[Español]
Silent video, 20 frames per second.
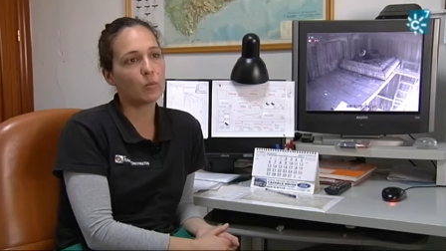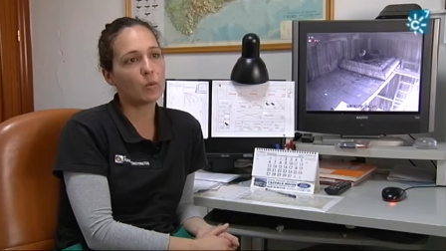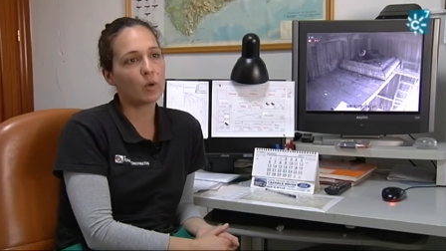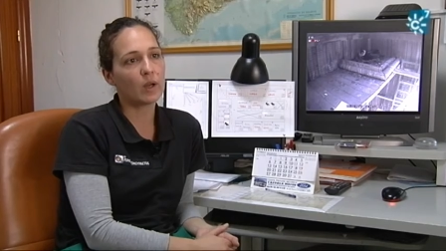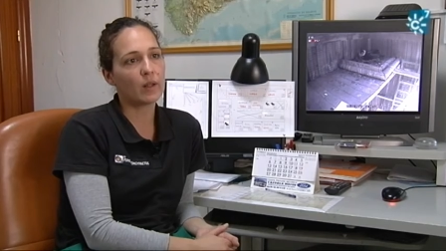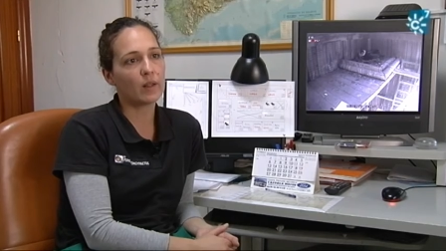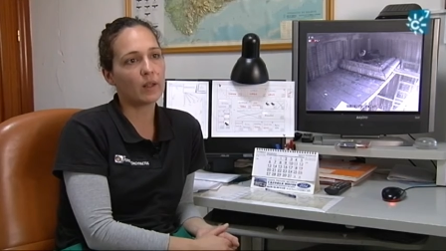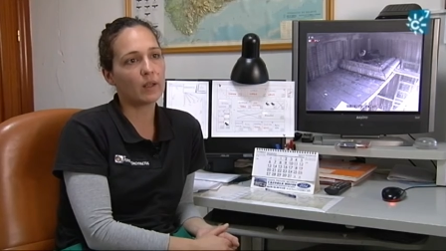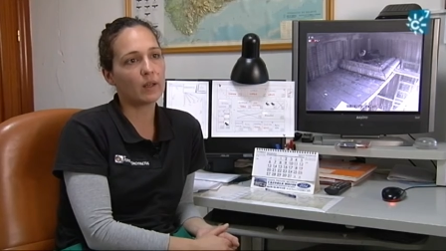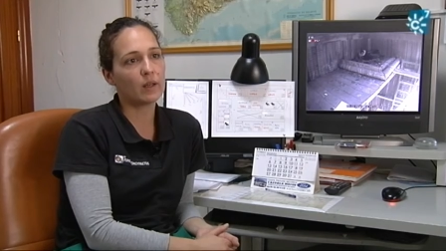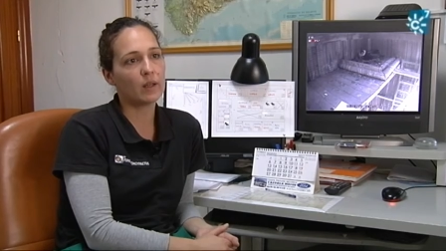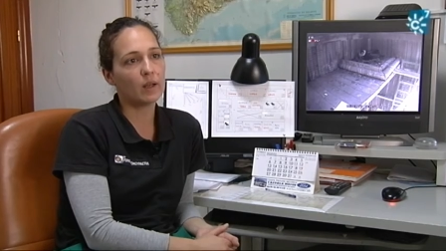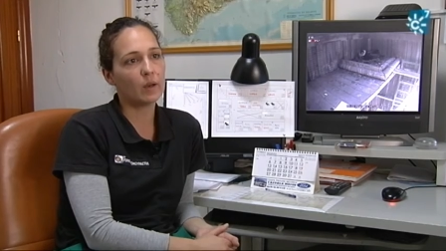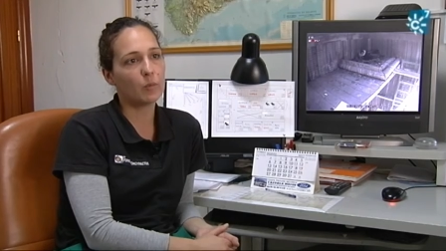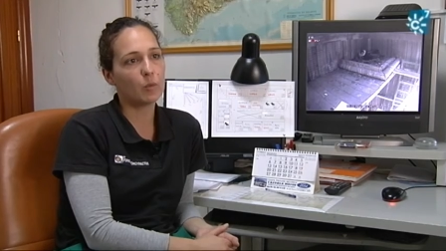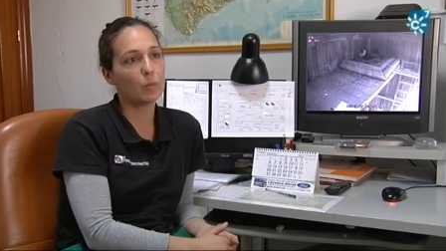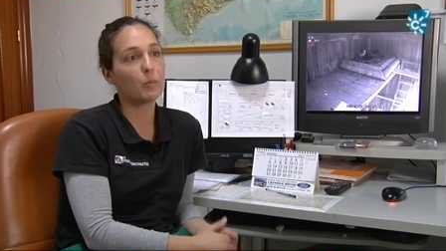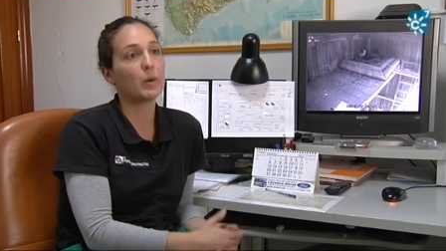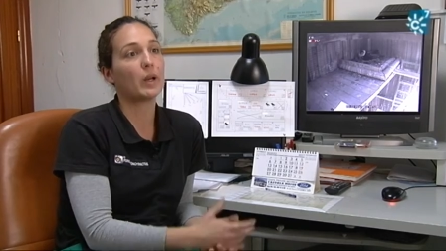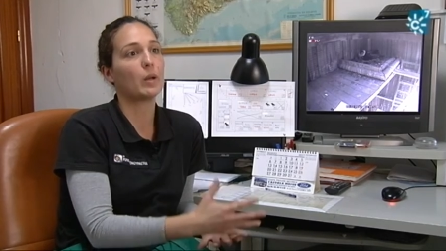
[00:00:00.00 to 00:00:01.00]
época de cría
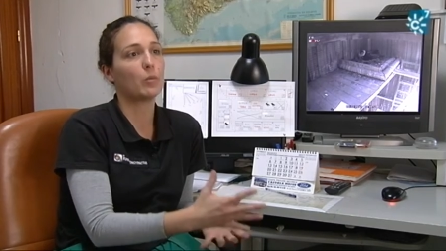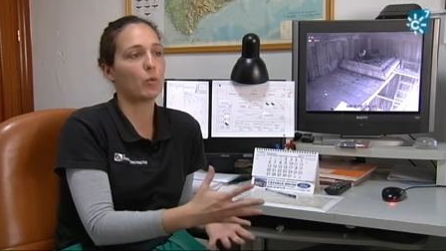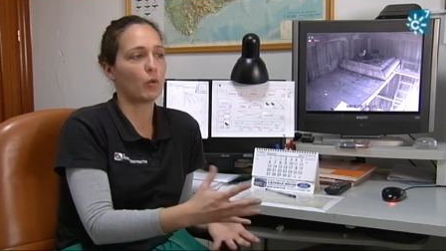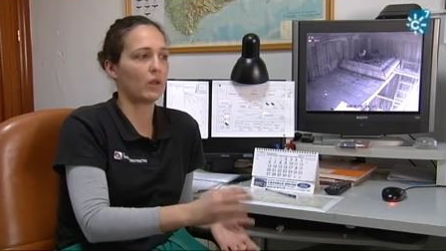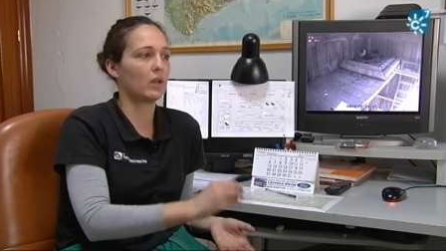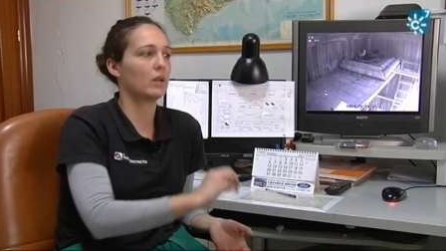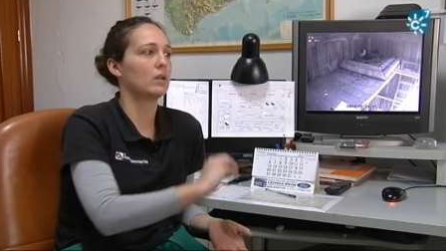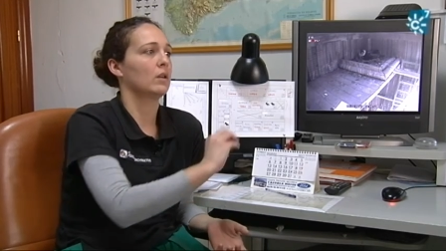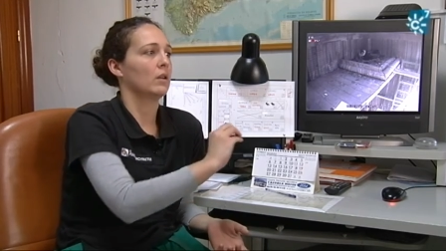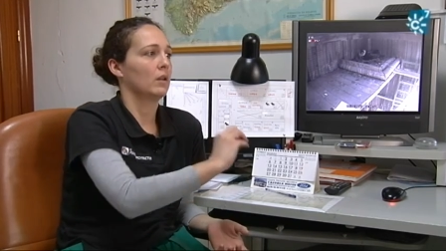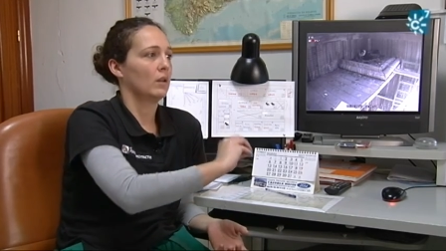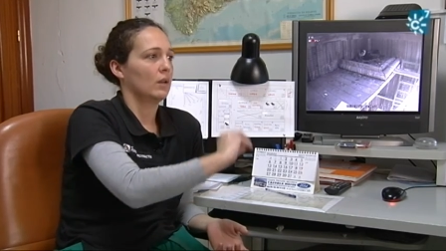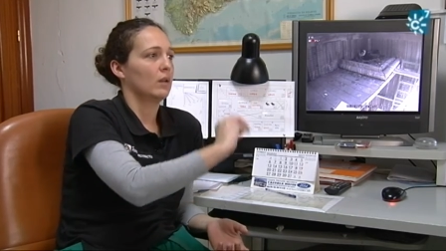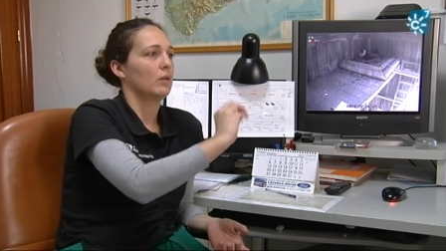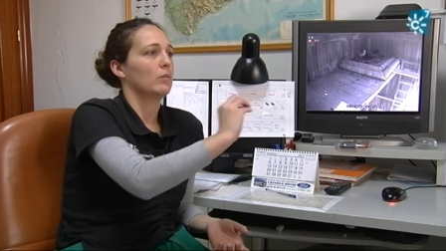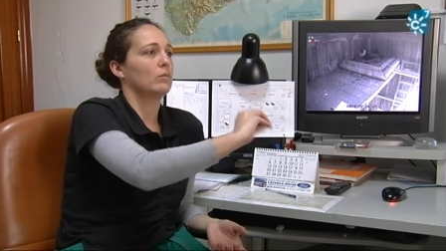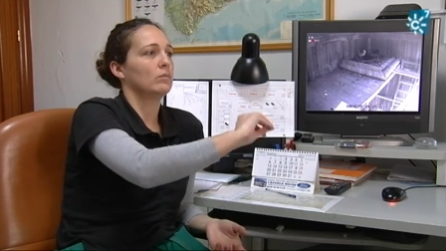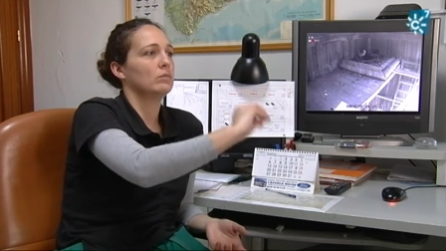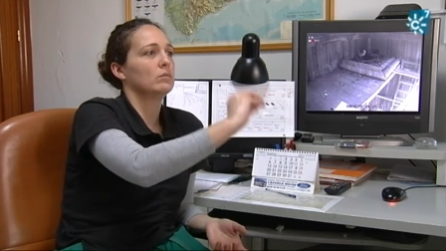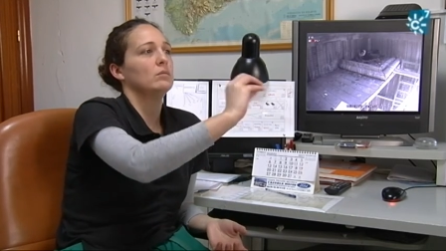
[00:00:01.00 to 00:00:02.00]
pues para poder
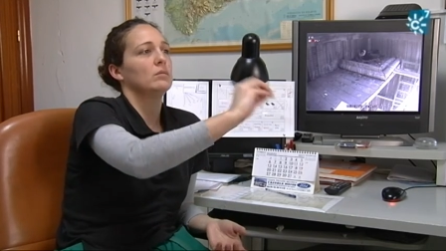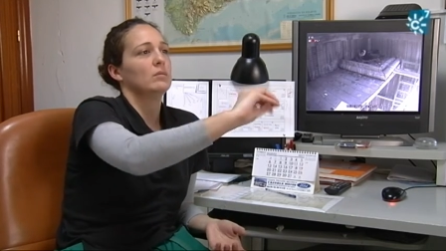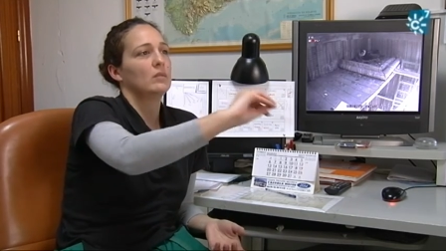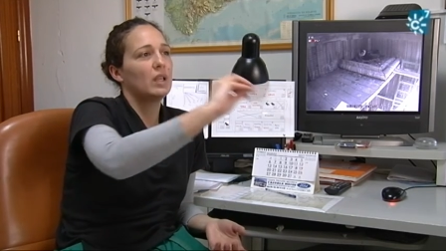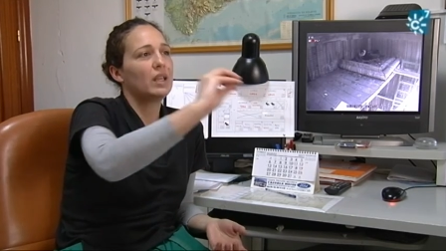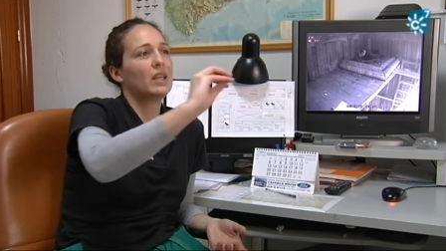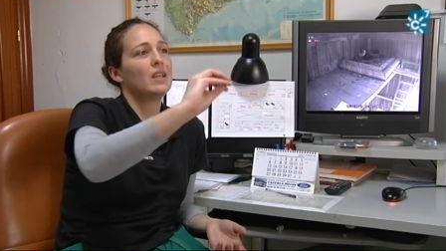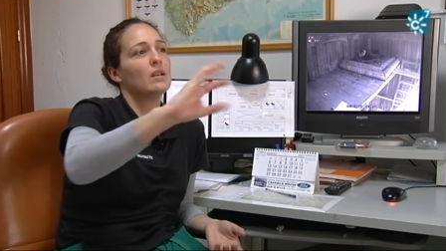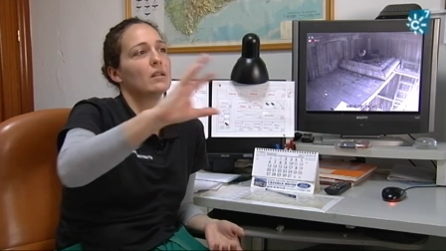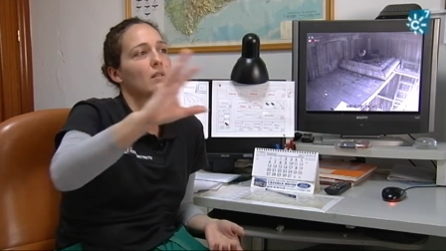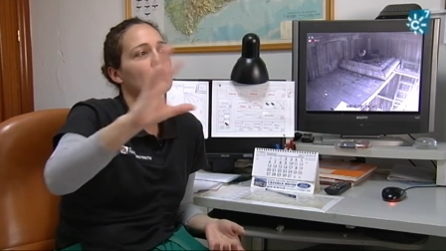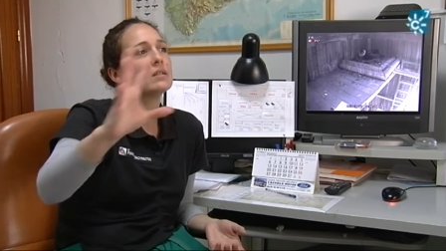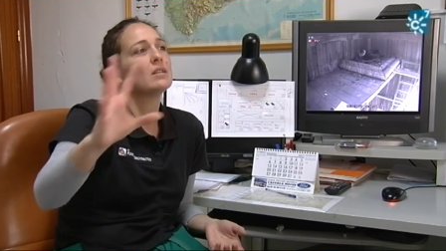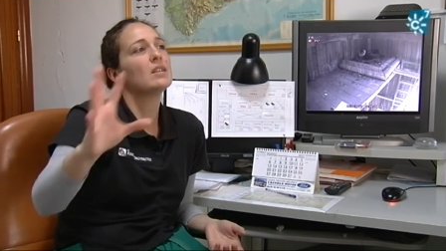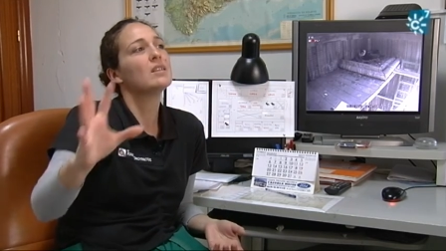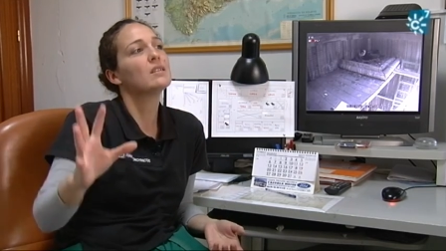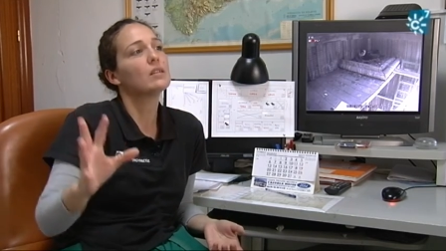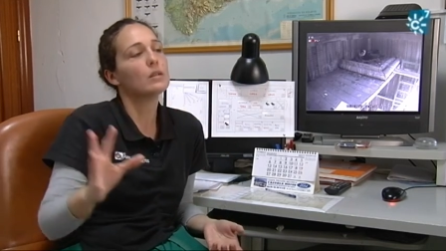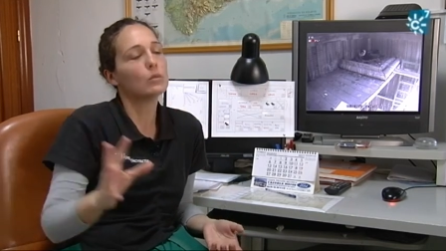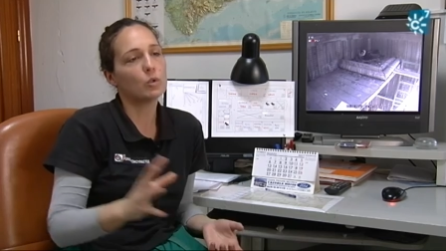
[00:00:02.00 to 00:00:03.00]
mm, ir
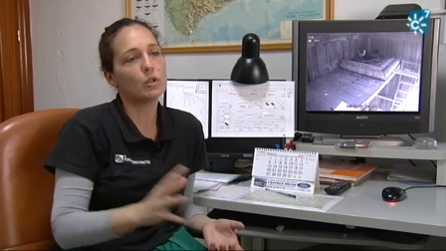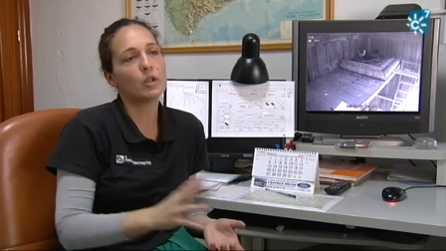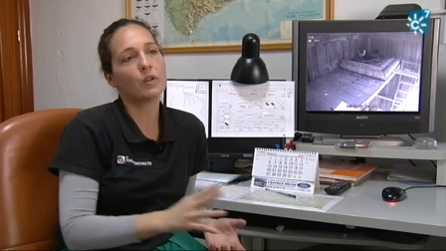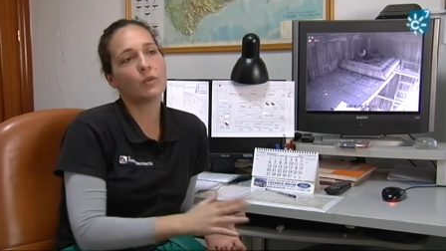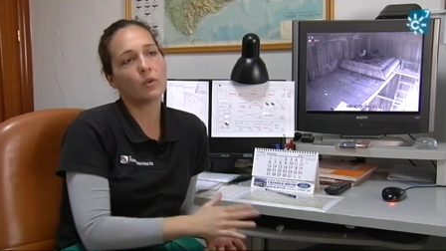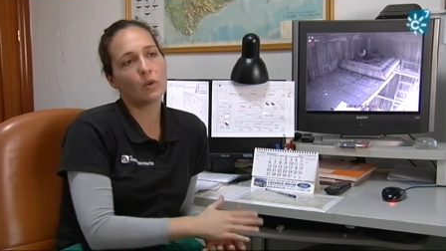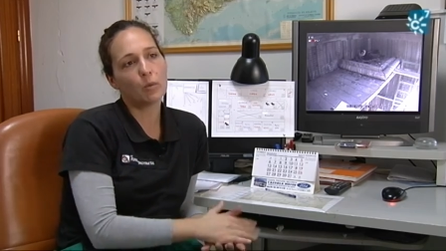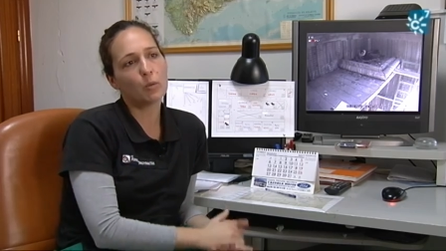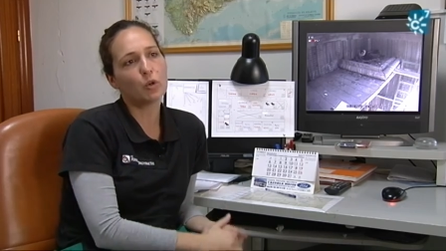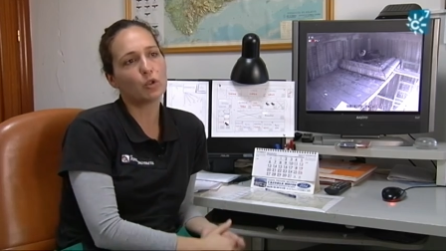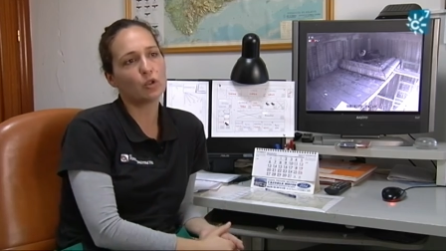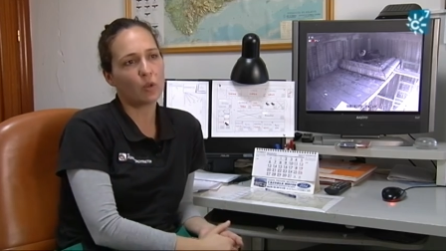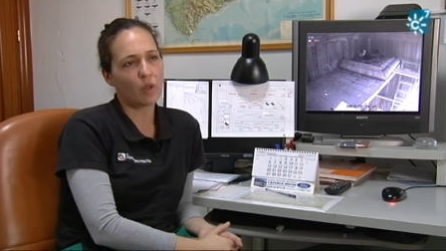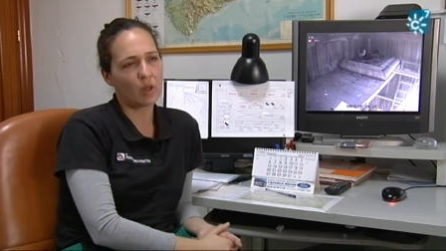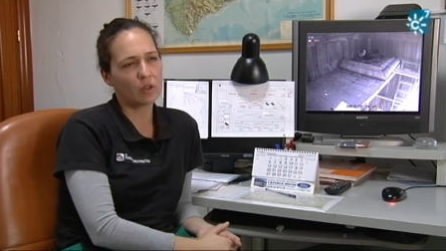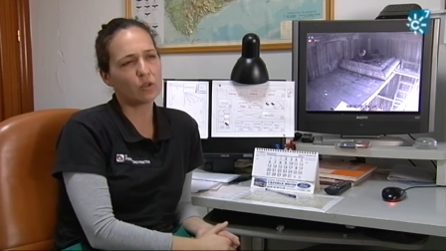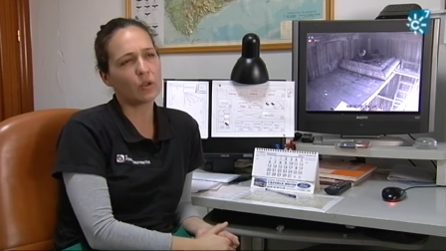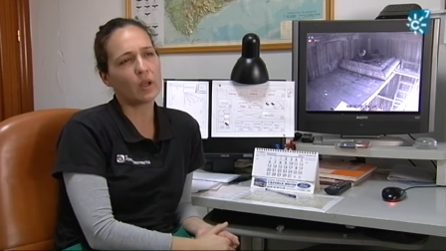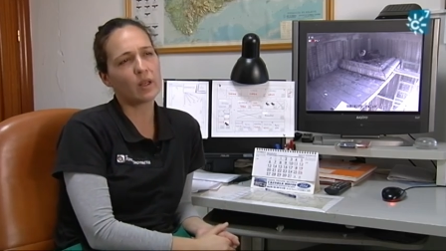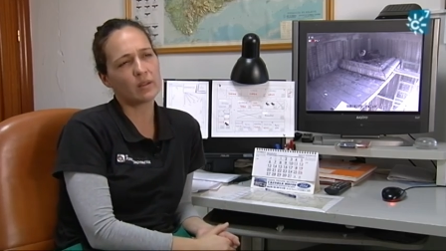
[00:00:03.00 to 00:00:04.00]
distribuyéndolos por
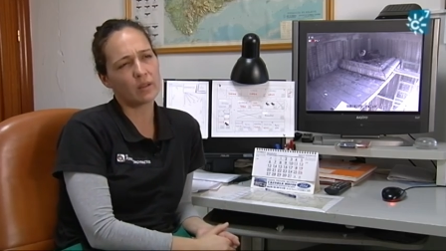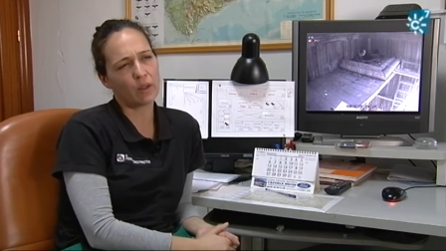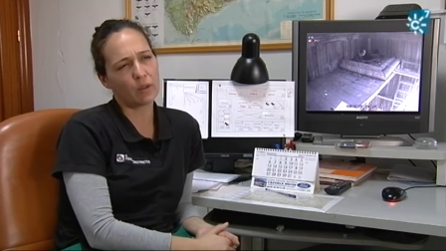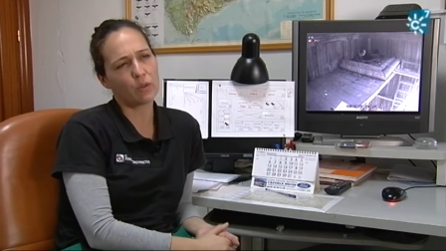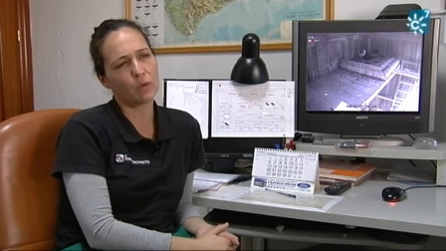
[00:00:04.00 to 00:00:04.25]
todas estas